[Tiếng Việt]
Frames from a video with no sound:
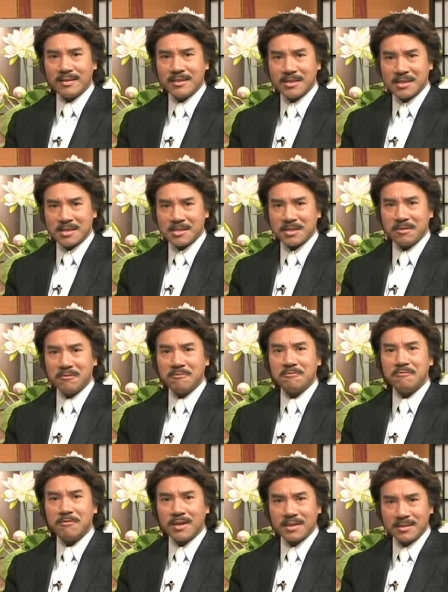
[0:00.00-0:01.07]
nữ ca sĩ
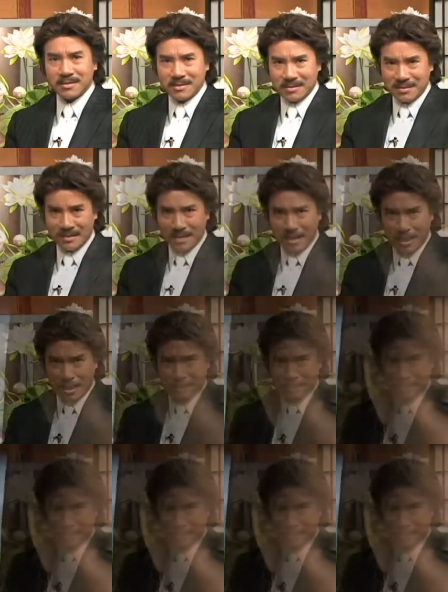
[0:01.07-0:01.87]
Vân Anh